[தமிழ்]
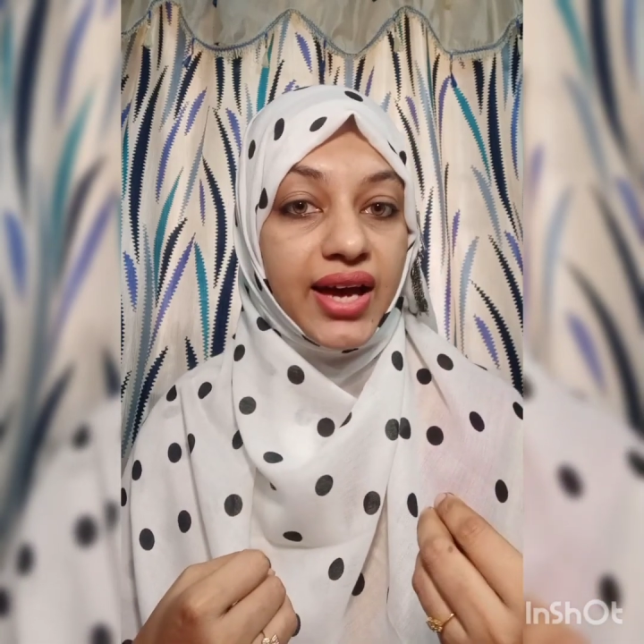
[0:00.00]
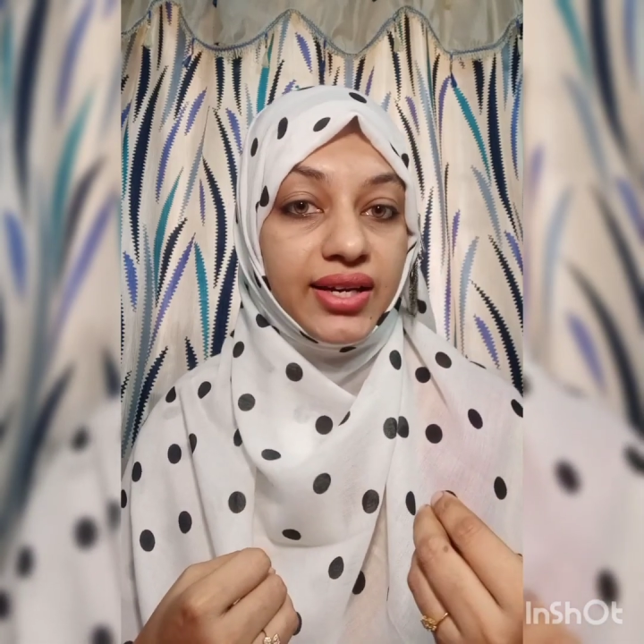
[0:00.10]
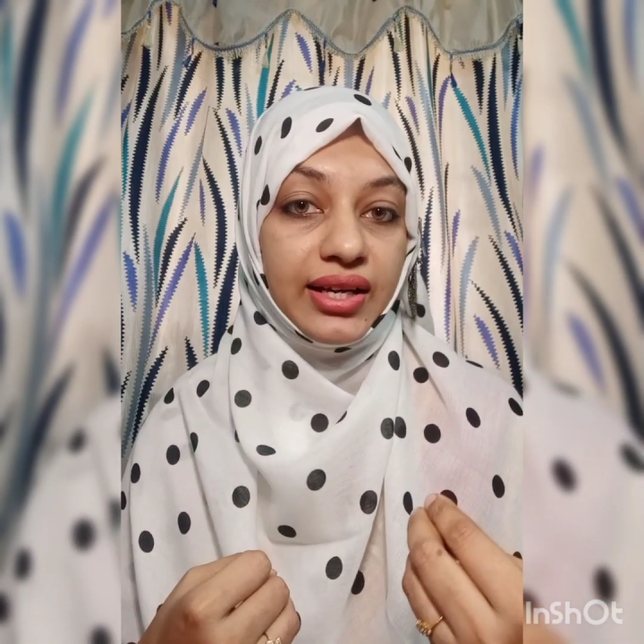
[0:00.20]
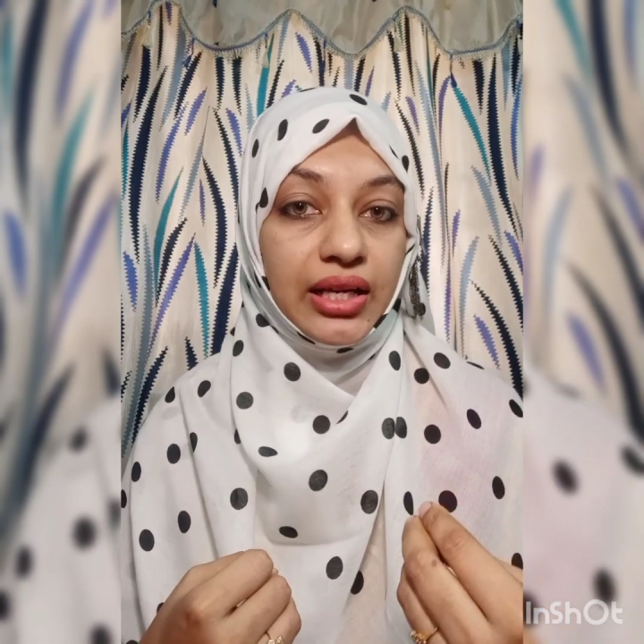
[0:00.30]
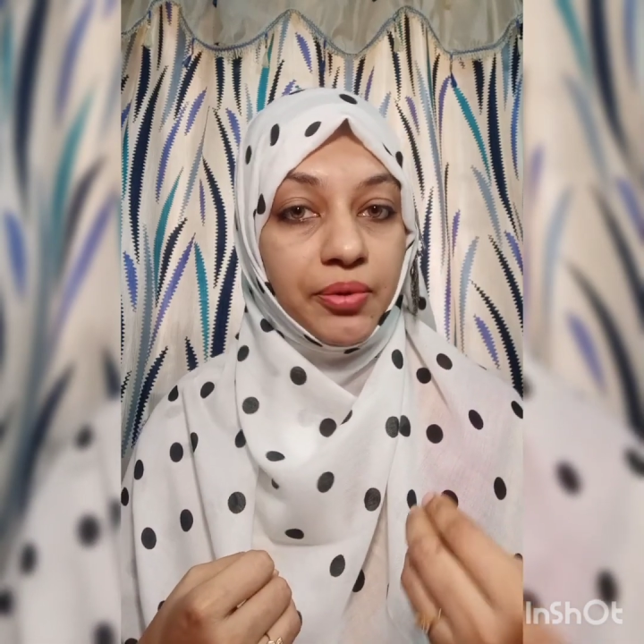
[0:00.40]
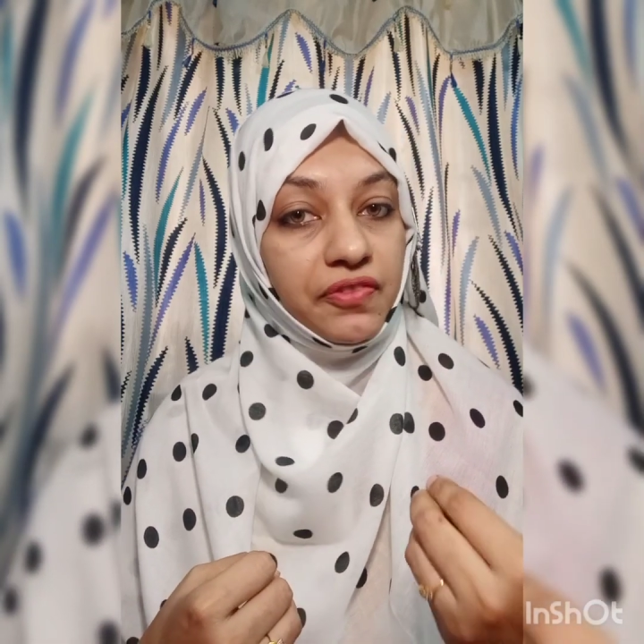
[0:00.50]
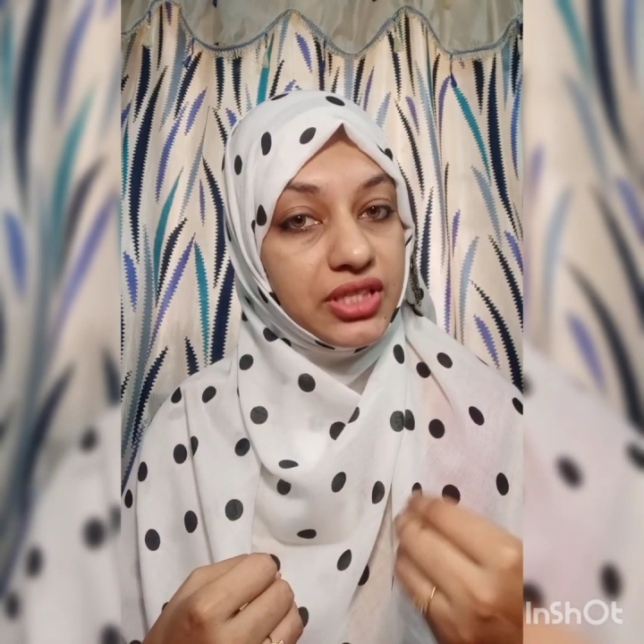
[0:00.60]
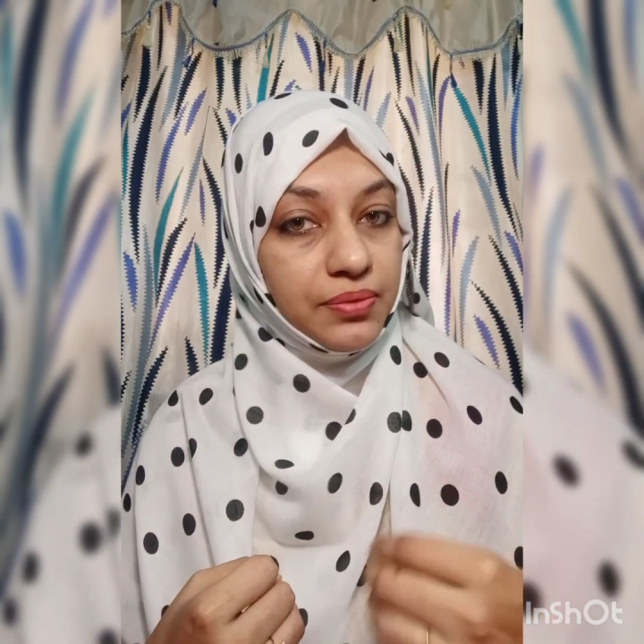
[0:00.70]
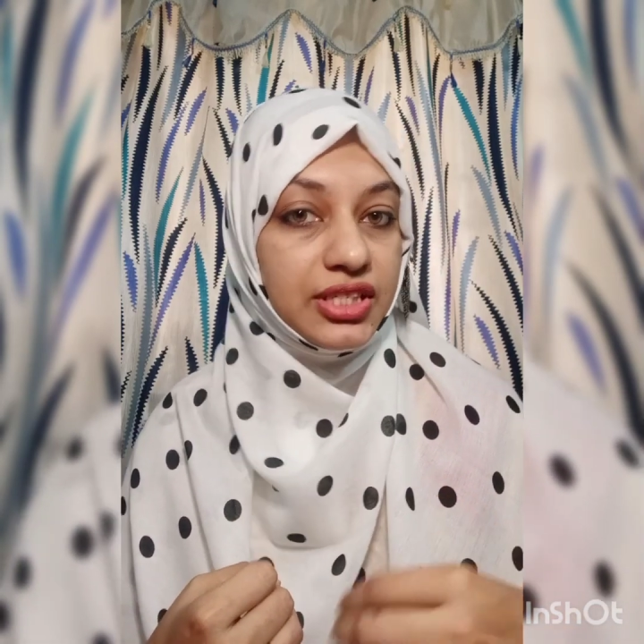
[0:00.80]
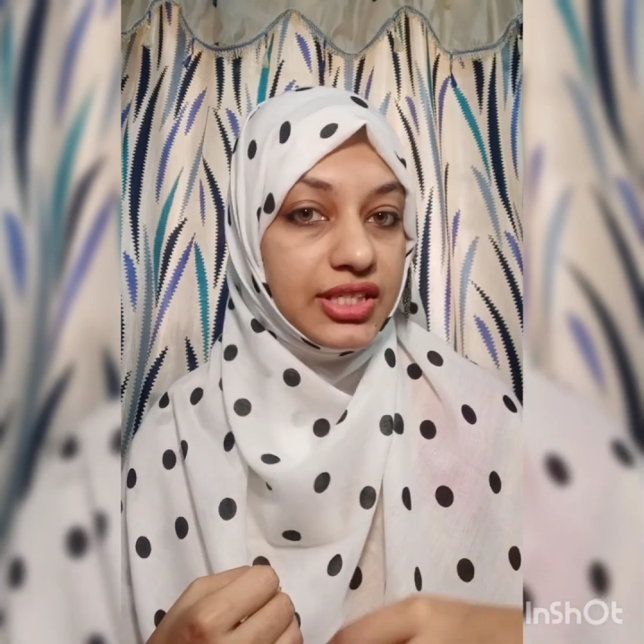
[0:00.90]
ஹேருக்கு எல்லாமே
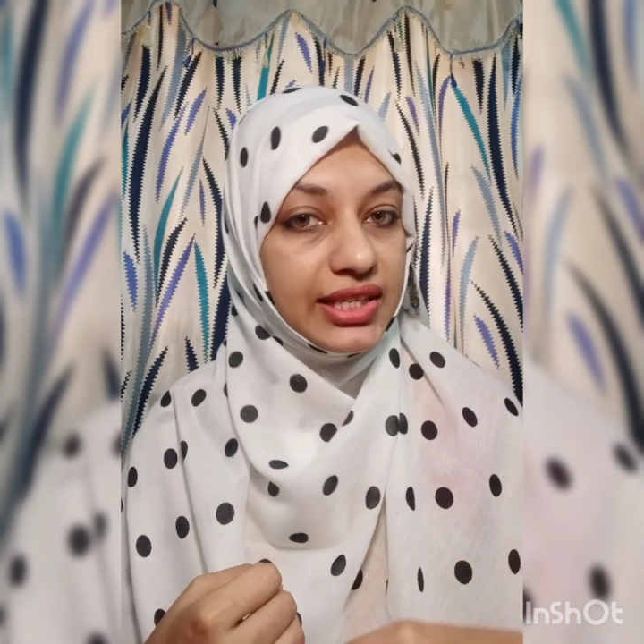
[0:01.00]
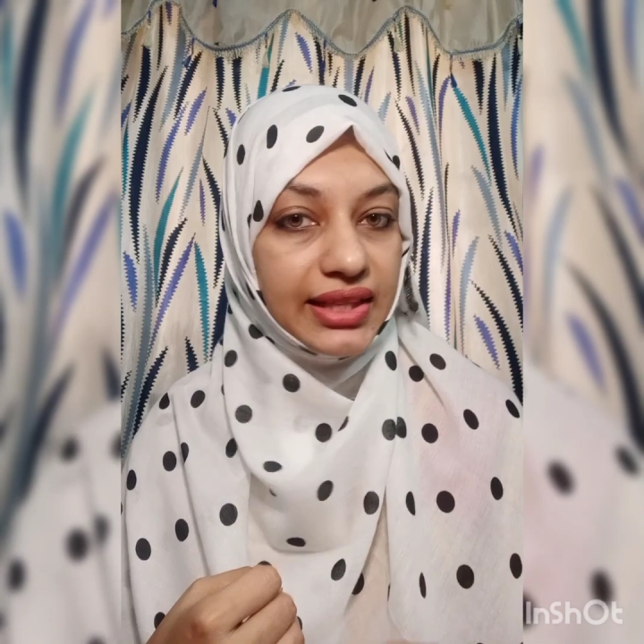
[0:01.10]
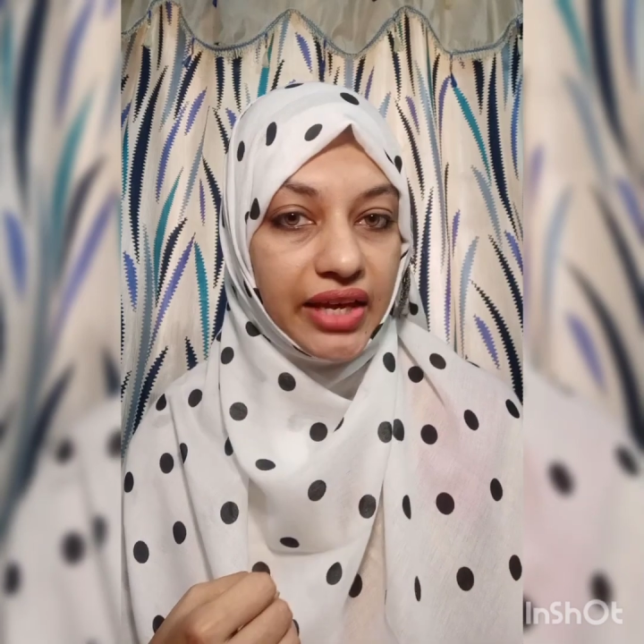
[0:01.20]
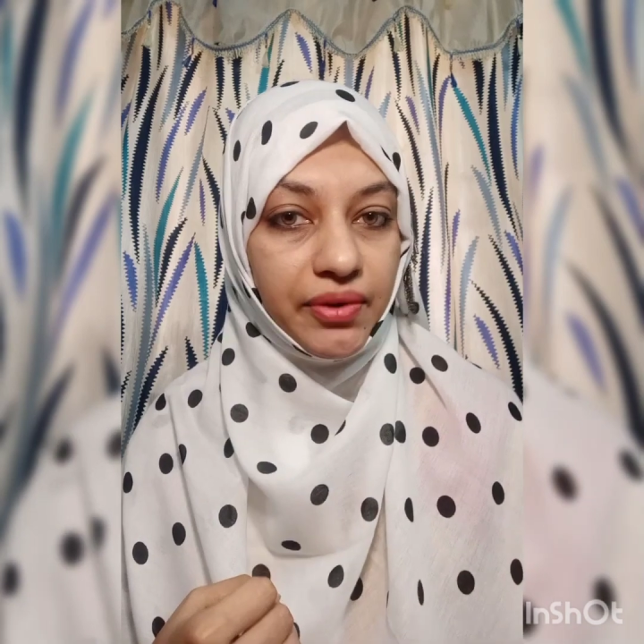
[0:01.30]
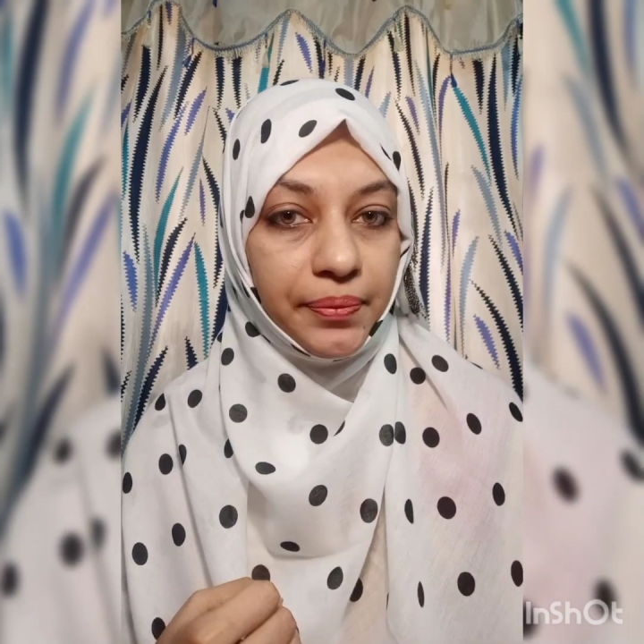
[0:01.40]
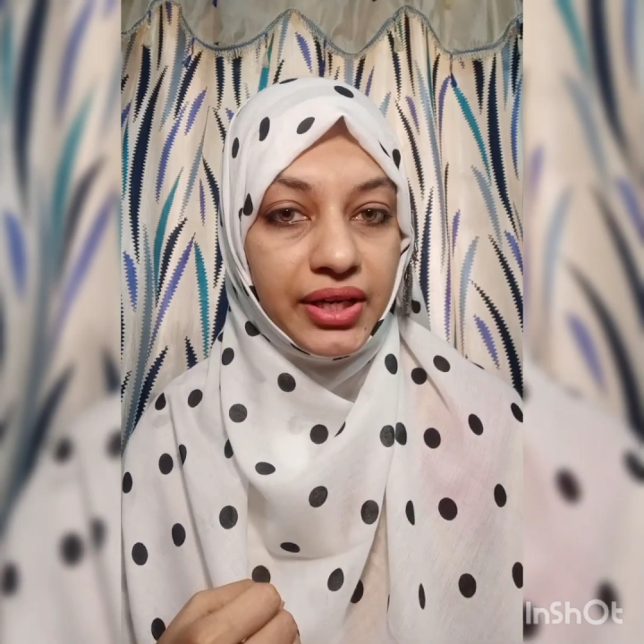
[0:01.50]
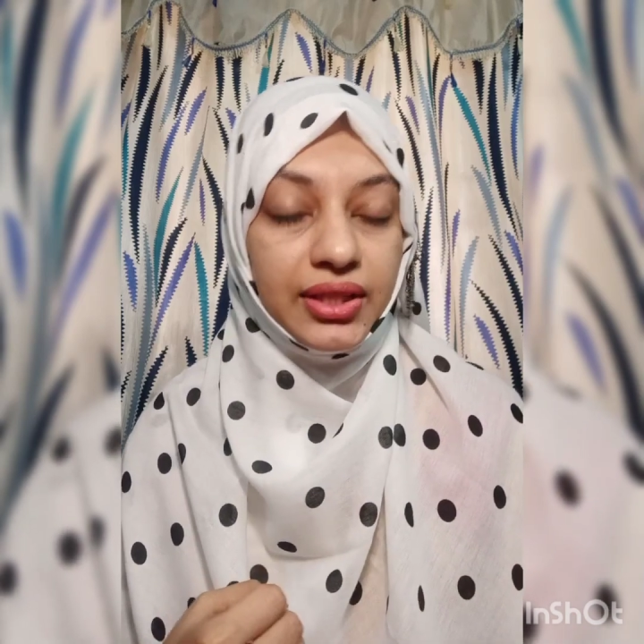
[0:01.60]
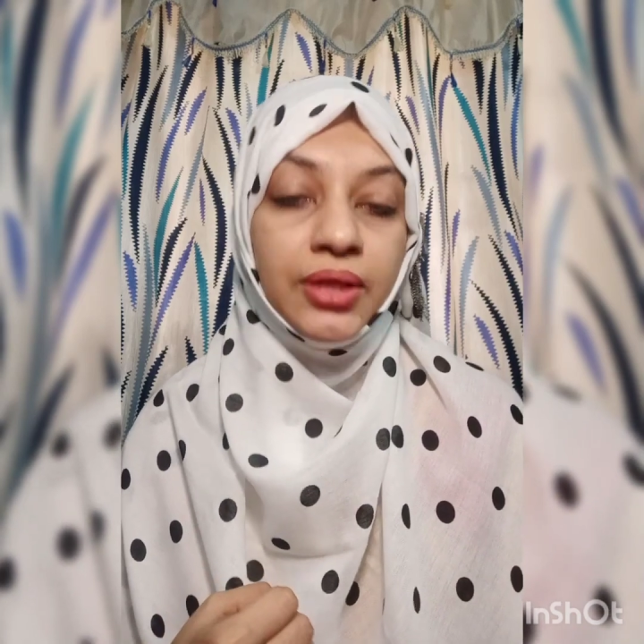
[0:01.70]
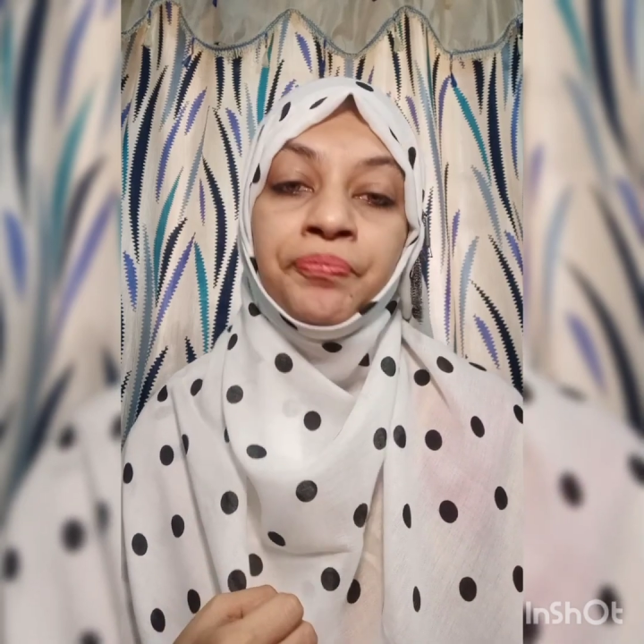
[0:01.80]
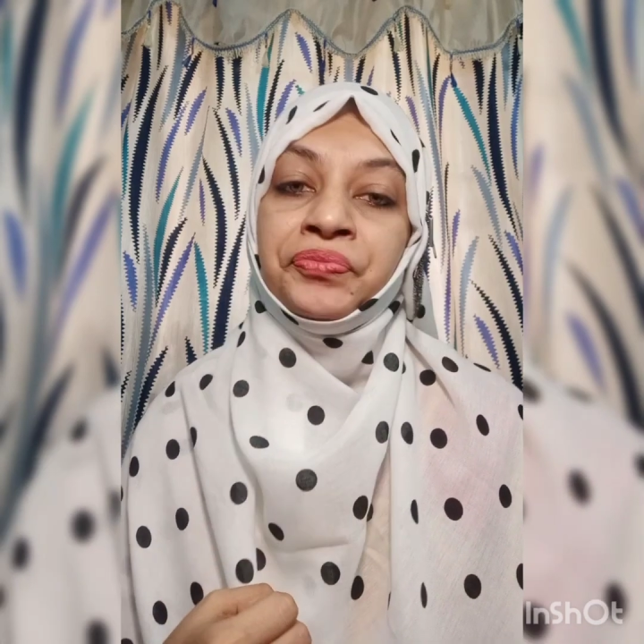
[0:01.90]
விட்டமின் டி
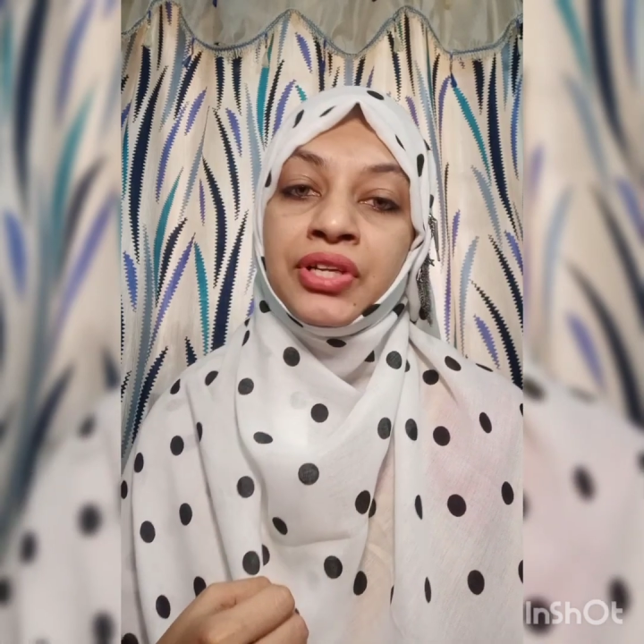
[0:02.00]
தேவைப்படுது